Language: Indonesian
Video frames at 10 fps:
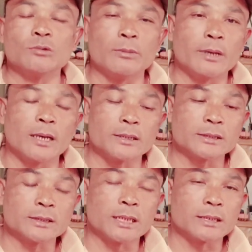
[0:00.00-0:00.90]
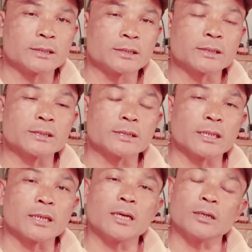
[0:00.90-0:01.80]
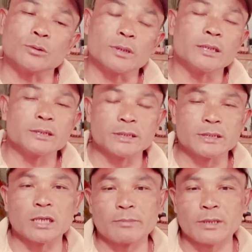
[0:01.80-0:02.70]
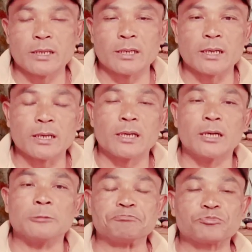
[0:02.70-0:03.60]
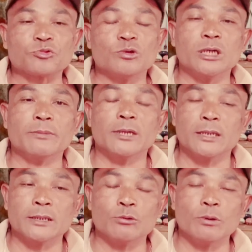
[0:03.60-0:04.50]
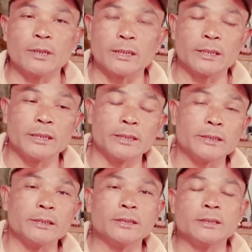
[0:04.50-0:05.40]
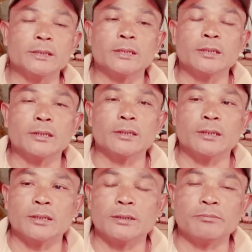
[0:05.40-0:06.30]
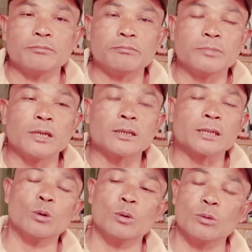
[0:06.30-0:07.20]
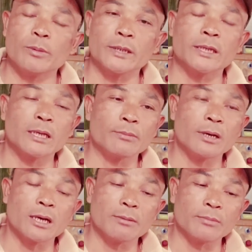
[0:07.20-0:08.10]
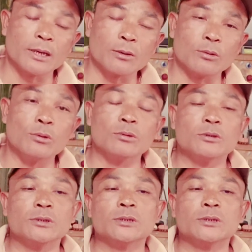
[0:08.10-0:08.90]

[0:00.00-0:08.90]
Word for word: wamang achinga chip chapna asongna sichak barang ta ha ni na di wamang ni e plal ko wamang ni nama khamlang ko